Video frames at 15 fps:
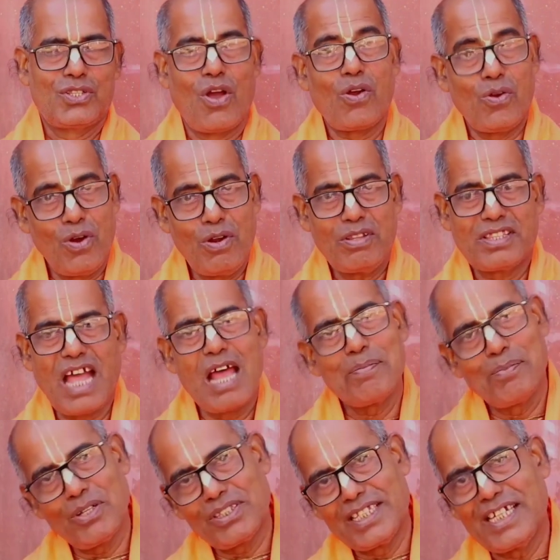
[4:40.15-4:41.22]
তখন
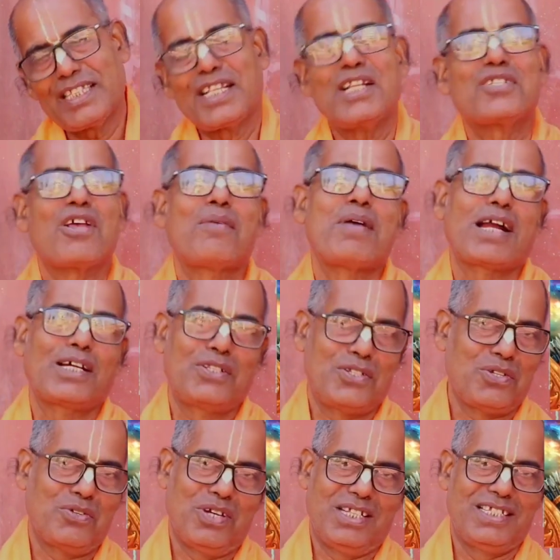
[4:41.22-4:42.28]
তারপর থেকে তিনি সব
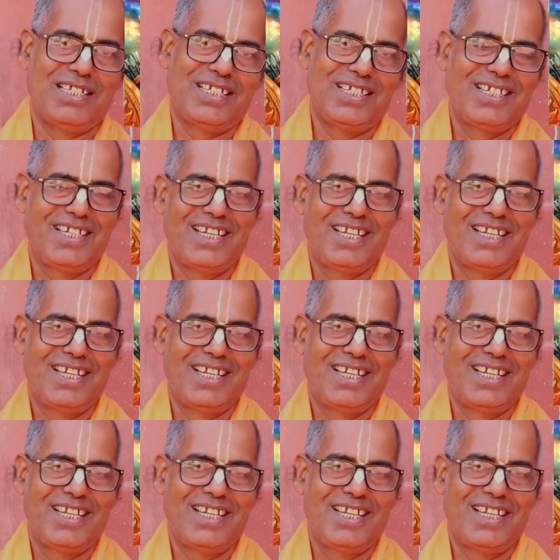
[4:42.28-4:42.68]
একাদশী করেছেন